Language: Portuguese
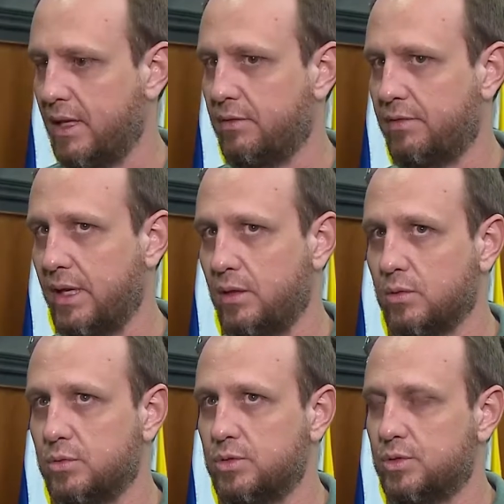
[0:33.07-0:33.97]
Ele
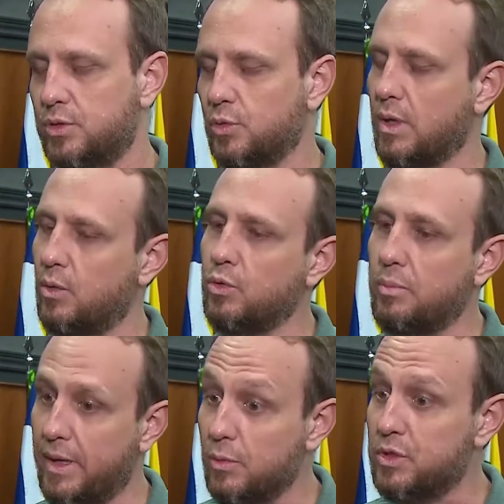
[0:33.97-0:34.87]
veio de um aluno
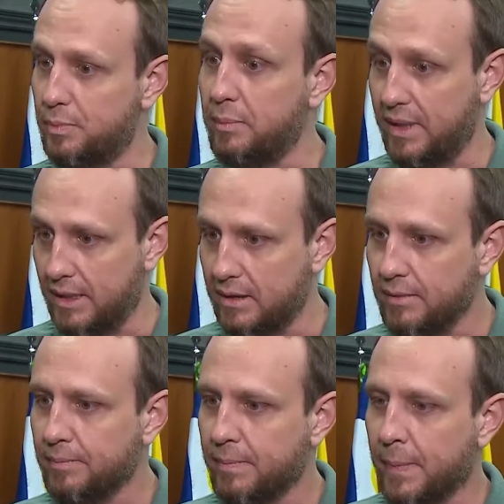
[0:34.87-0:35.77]
meu, de
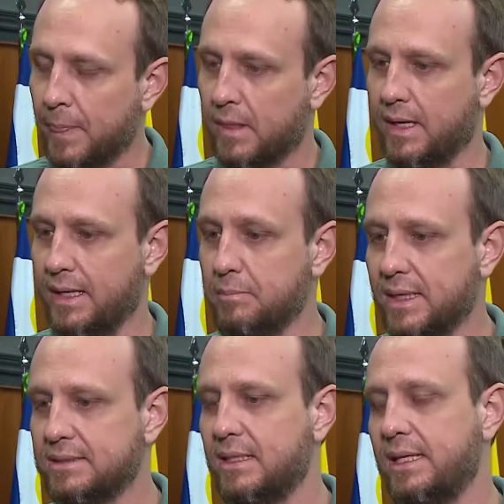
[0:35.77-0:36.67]
PIBIC, né, em
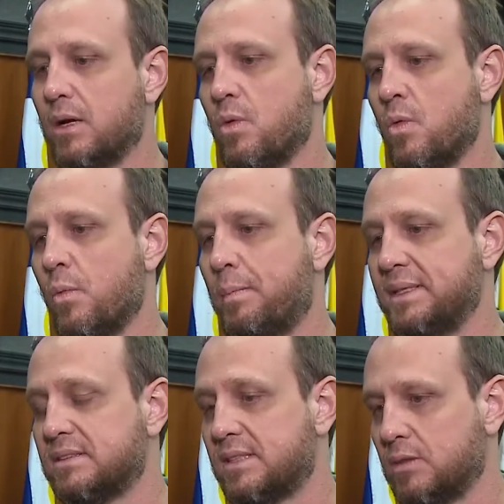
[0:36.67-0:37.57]
parceria com um
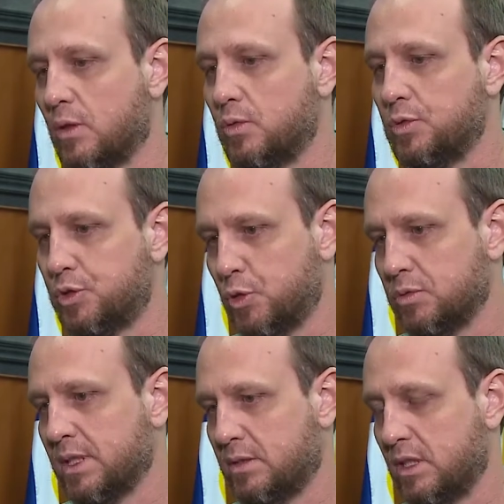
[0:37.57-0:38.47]
pesquisador do
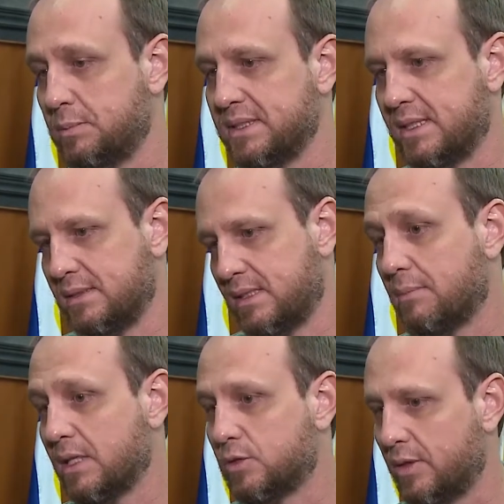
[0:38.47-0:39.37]
Instituto Nacional de Pesquisas da
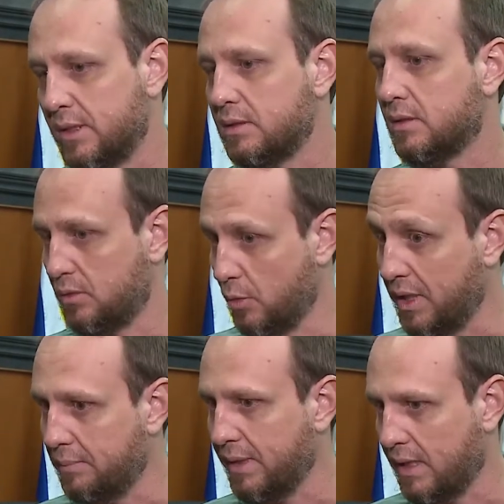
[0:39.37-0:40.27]
Amazônia, o
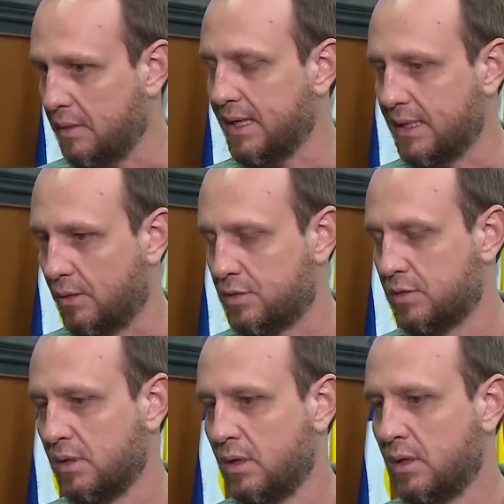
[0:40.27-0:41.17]
INPA, lá em Manaus.